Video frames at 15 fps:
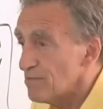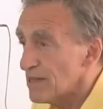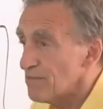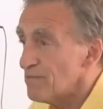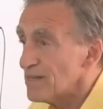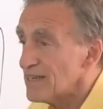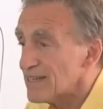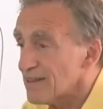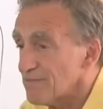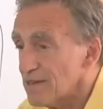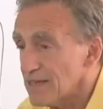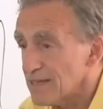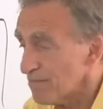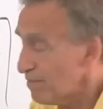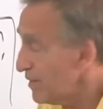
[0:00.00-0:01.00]

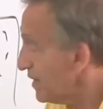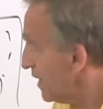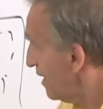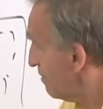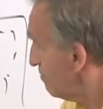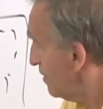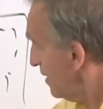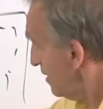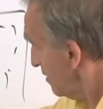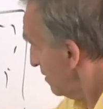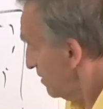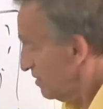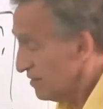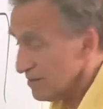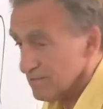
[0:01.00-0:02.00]
immediatamente applicabile,
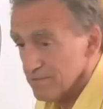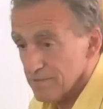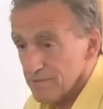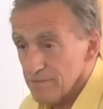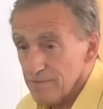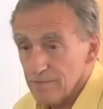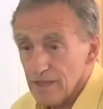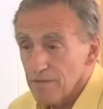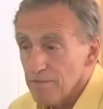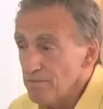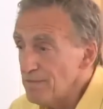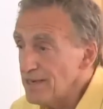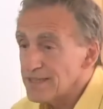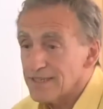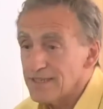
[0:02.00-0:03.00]

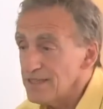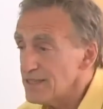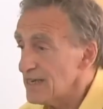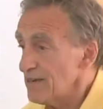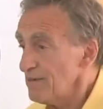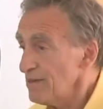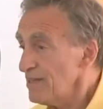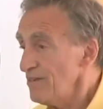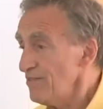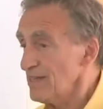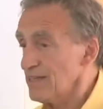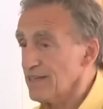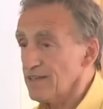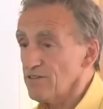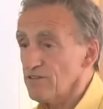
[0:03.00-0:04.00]
messi insieme
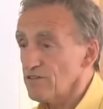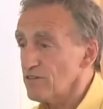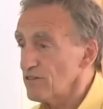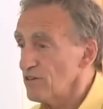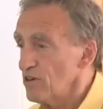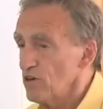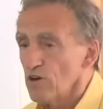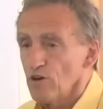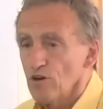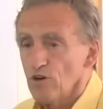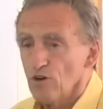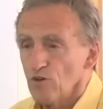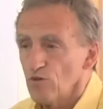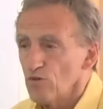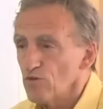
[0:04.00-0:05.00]
diventano
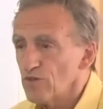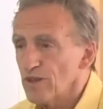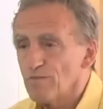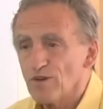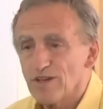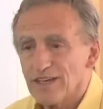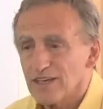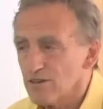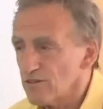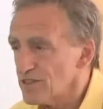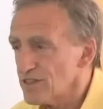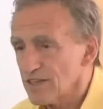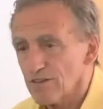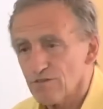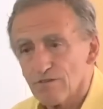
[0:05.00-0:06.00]
una molecola
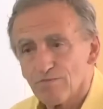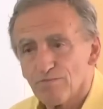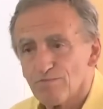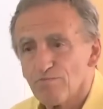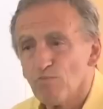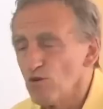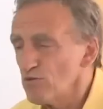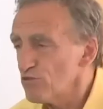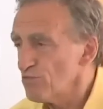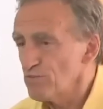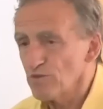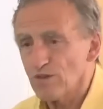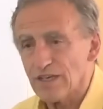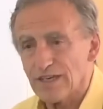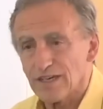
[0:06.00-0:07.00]
molto più
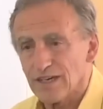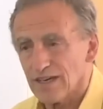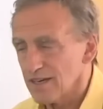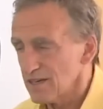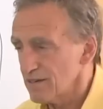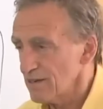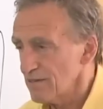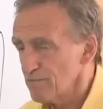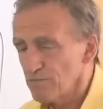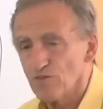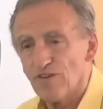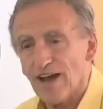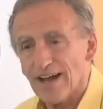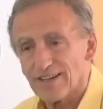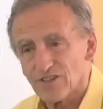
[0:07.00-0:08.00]
ricca, più
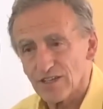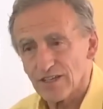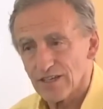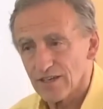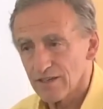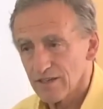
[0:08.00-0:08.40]
facile,